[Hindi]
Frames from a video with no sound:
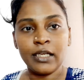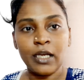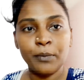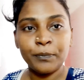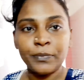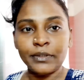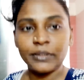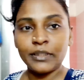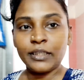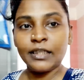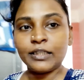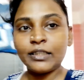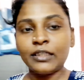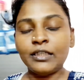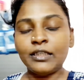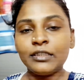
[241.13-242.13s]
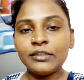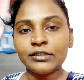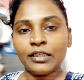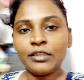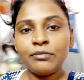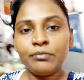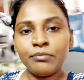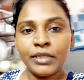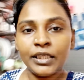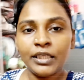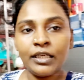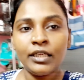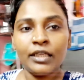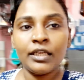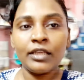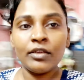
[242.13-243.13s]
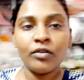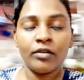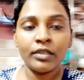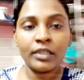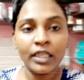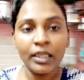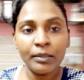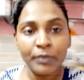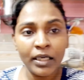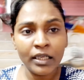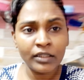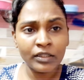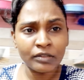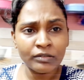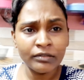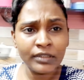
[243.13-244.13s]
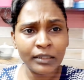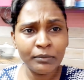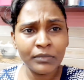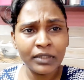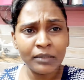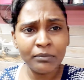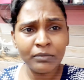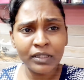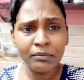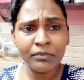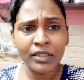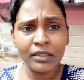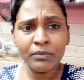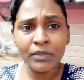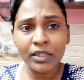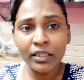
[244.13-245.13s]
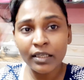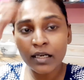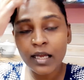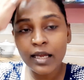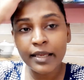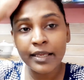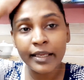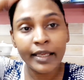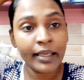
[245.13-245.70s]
अपने किचन में और कैमरा क्यों टिम टिम टिम टिम कर रहा है